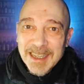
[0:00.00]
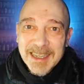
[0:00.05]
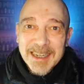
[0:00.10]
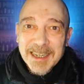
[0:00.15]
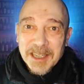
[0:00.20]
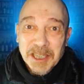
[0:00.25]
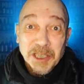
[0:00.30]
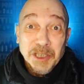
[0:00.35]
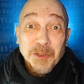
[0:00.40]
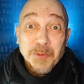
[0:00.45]

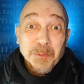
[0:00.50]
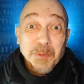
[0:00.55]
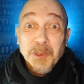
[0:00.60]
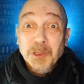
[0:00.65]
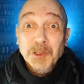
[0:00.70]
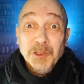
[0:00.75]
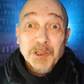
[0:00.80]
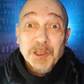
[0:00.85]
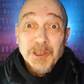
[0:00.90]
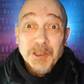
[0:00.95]
viene
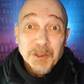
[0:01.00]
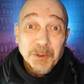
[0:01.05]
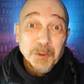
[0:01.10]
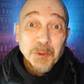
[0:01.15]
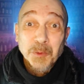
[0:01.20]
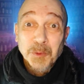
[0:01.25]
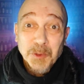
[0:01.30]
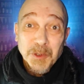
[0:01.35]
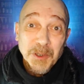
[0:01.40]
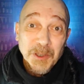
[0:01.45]
respinta da
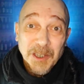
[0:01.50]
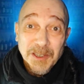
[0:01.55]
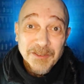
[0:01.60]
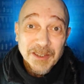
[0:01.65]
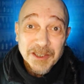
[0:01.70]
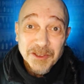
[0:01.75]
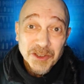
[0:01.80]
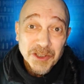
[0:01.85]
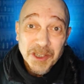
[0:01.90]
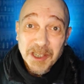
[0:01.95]
tutti gli
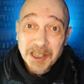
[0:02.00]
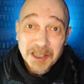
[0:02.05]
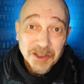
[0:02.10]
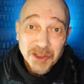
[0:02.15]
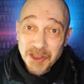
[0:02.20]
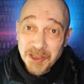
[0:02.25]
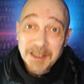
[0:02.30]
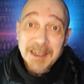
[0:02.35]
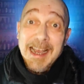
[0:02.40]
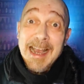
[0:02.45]

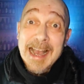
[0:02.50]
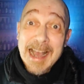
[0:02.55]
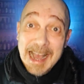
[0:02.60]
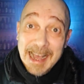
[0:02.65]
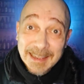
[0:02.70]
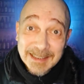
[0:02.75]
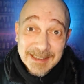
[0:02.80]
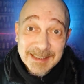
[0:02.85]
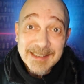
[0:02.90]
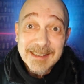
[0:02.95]
evangelici,
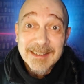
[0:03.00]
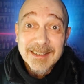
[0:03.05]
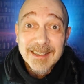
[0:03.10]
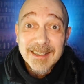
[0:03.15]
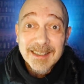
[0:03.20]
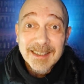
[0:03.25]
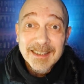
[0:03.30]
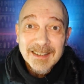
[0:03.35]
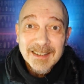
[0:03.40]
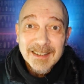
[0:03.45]

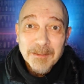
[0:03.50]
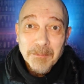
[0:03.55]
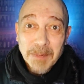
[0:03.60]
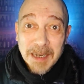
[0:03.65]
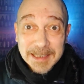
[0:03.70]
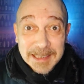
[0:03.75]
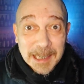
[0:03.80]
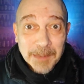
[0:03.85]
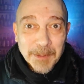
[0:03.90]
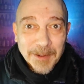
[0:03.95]
anzi,
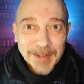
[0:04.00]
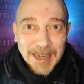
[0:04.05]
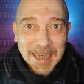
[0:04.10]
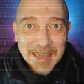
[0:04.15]
ma andiamo